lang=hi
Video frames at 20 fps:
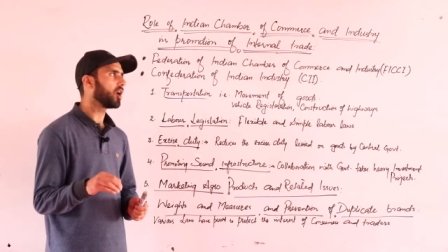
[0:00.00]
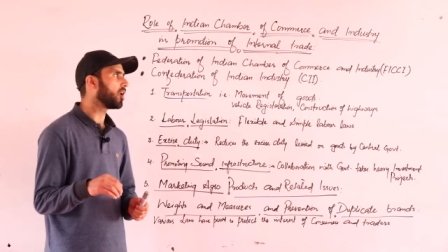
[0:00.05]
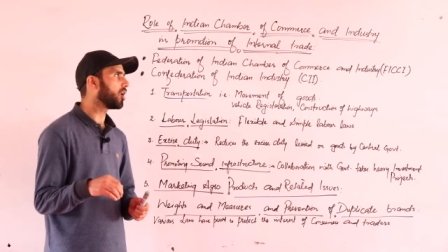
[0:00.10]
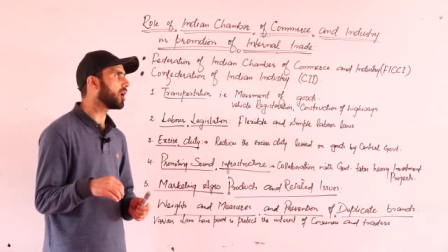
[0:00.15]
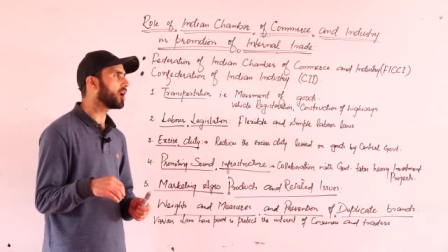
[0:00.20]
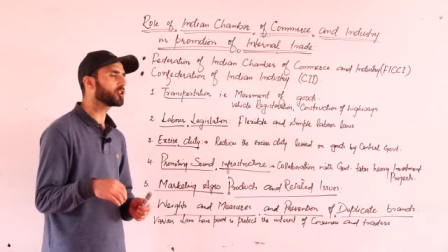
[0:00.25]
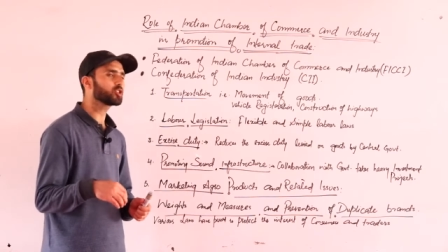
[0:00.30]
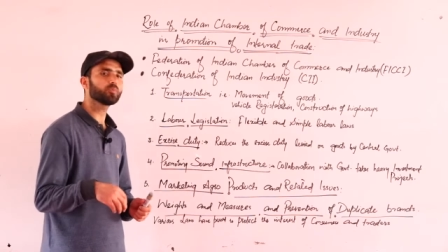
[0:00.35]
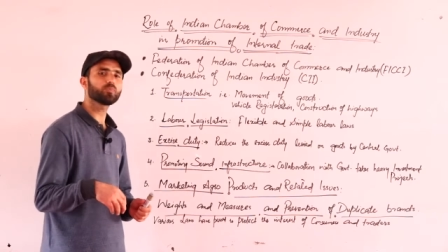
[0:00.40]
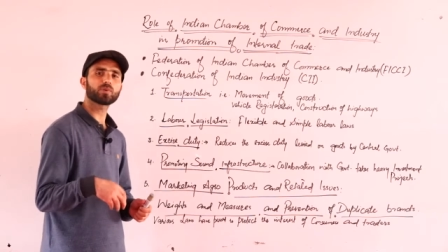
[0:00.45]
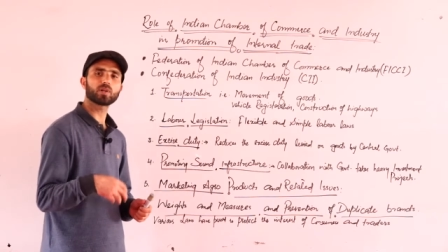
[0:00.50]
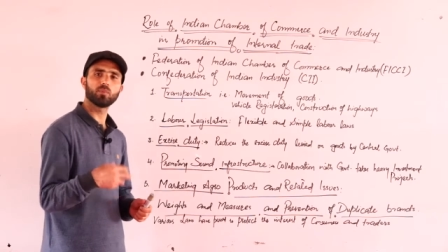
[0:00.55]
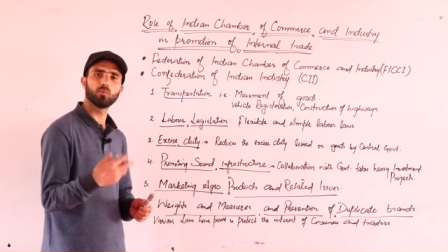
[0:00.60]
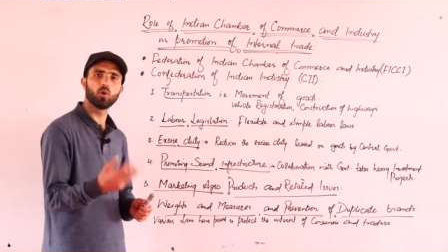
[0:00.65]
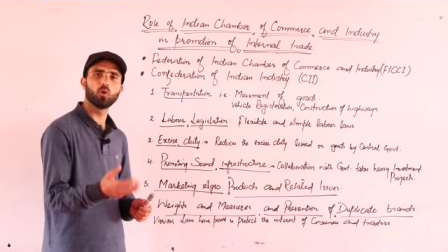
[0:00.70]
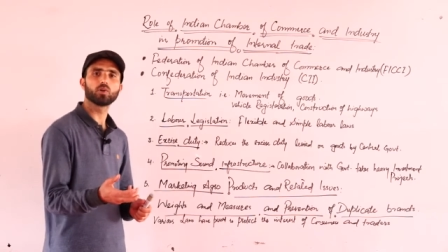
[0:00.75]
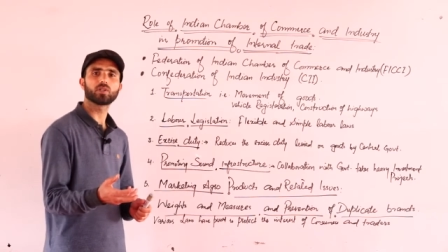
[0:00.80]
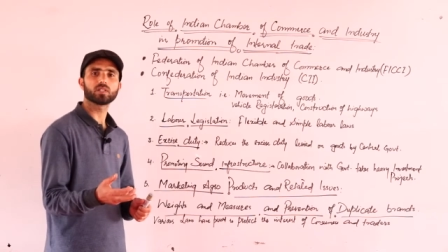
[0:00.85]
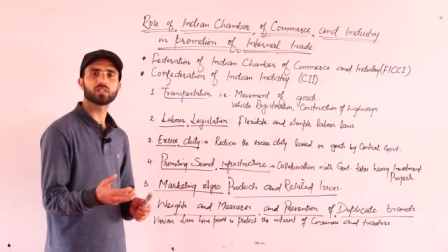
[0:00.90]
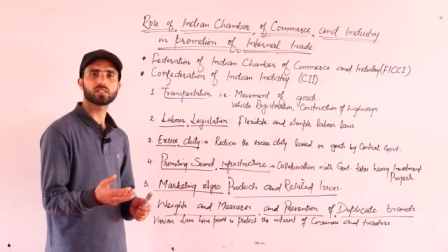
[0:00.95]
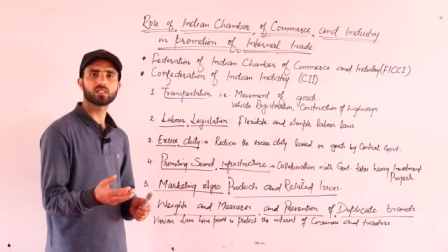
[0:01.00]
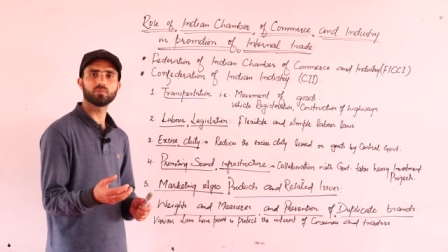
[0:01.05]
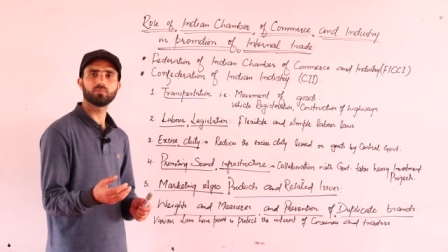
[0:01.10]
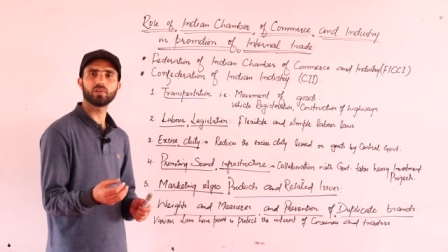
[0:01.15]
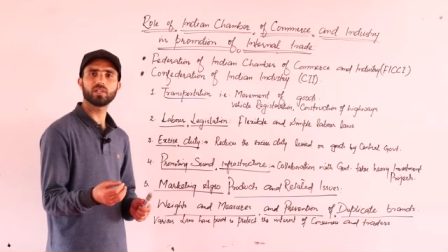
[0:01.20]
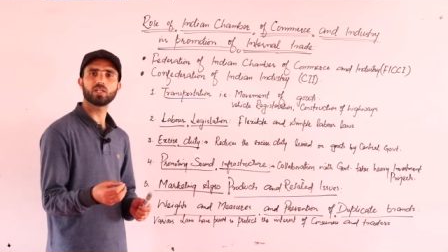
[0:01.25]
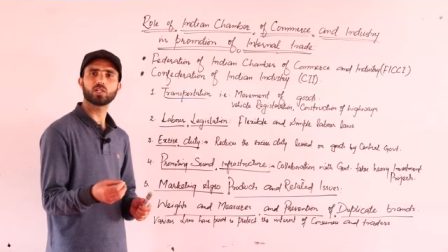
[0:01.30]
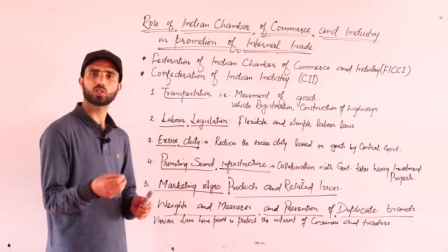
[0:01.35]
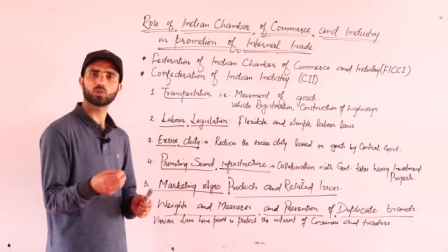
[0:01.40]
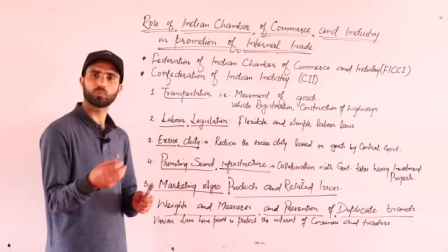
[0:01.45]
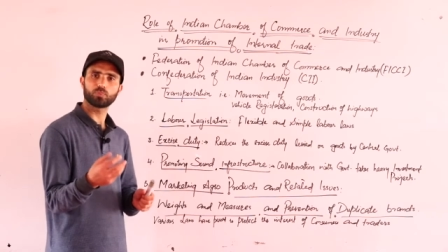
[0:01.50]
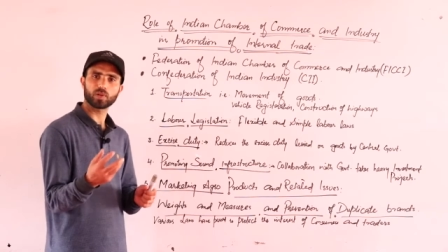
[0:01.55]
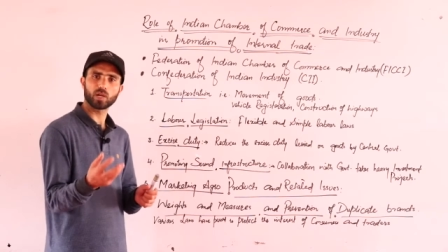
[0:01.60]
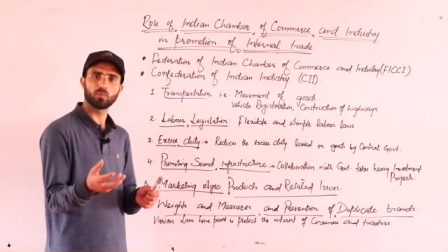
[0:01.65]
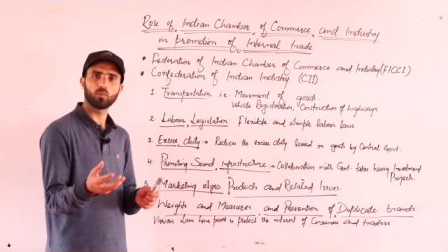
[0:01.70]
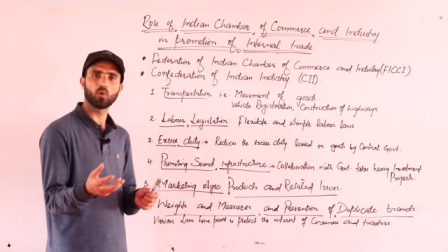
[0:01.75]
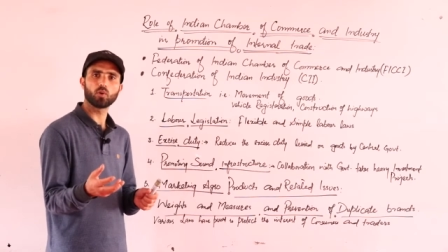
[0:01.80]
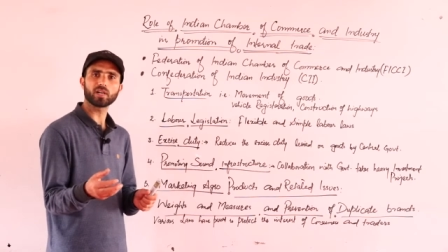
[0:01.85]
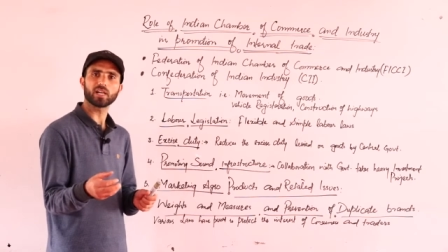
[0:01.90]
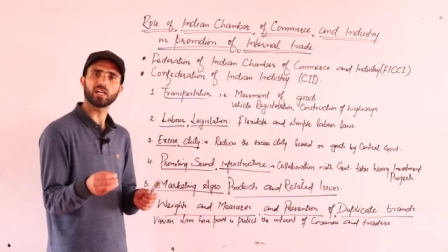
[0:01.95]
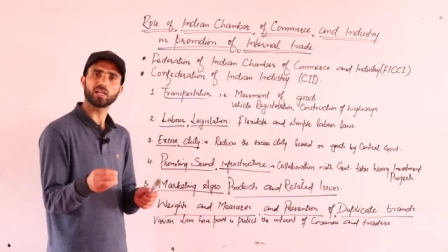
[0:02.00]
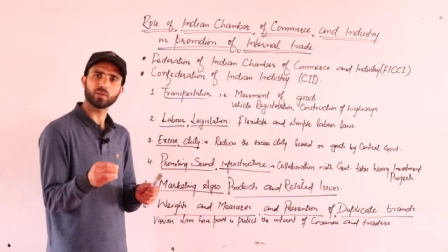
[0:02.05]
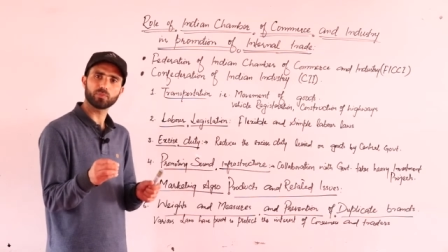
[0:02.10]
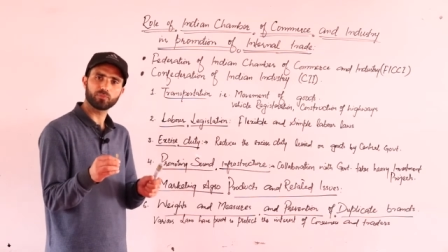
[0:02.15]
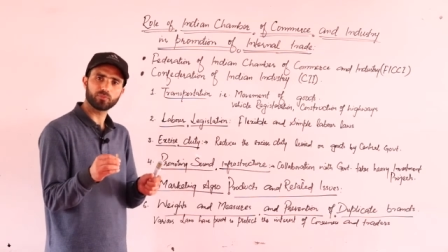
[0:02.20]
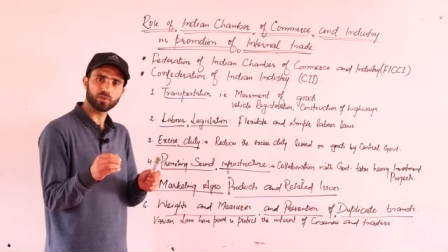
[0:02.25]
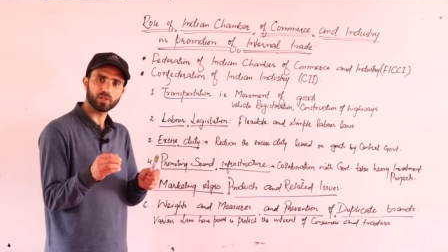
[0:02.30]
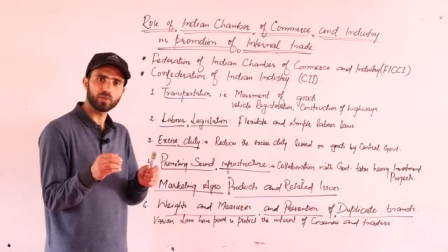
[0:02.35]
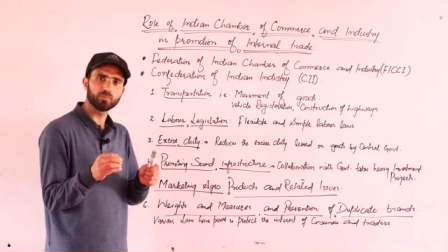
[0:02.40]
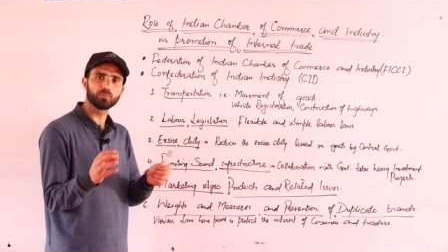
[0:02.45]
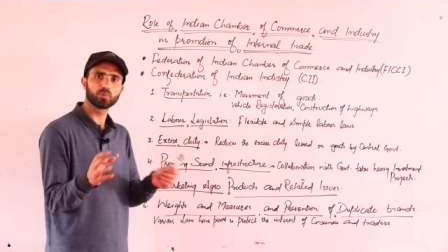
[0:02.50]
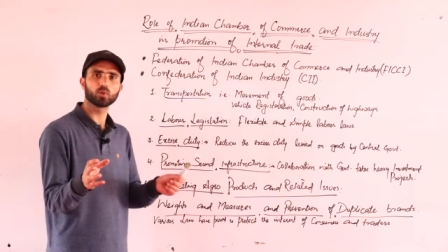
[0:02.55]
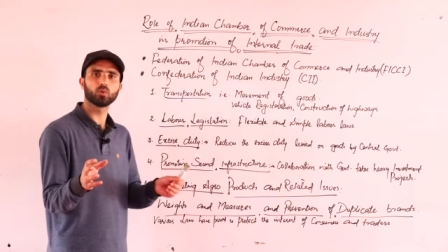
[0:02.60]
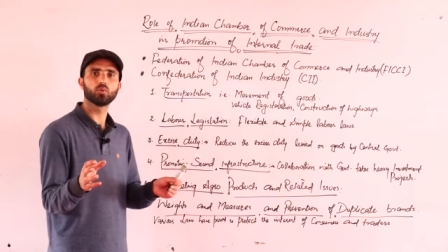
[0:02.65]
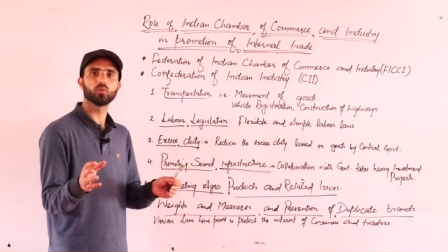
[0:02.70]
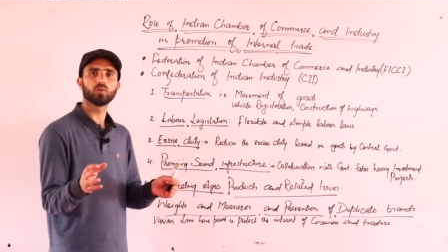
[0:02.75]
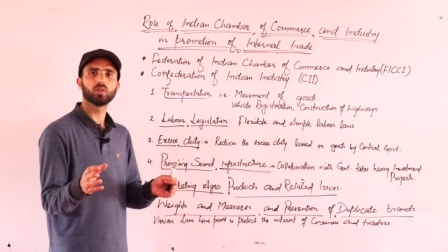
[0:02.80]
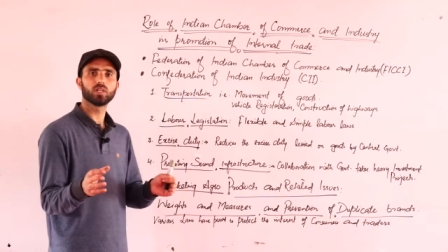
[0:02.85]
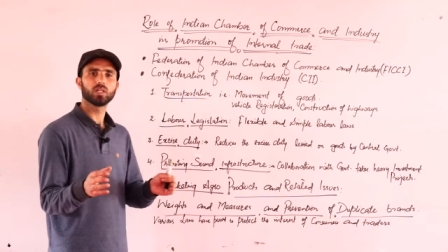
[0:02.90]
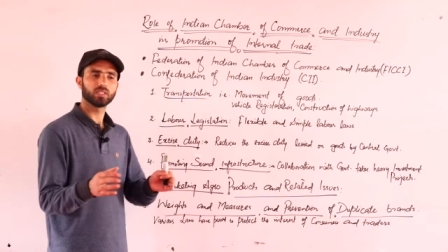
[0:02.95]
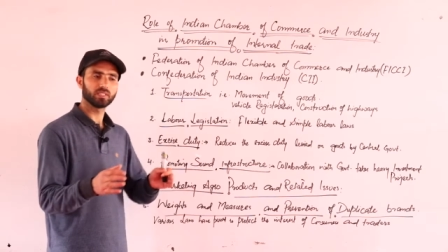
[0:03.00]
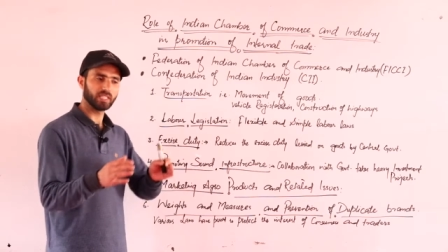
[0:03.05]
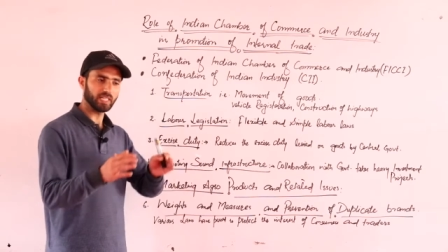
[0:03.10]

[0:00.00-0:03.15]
और टू प्रमोट सिंपली टू प्रमोट एंड इंप्रूव